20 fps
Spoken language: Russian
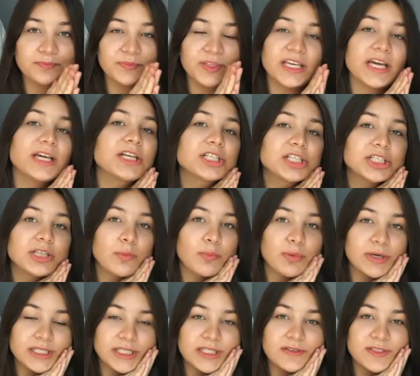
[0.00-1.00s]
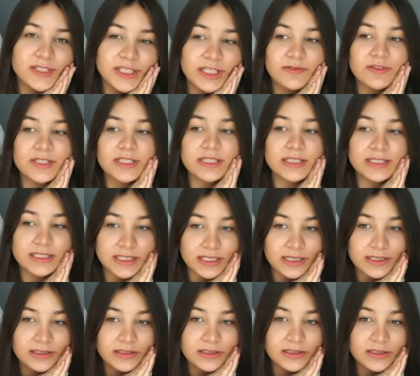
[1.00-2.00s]
Я решила пойти в сервисный
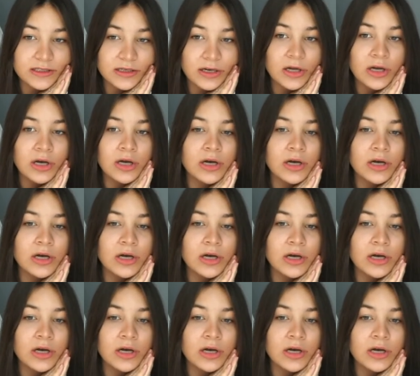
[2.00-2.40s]
центр,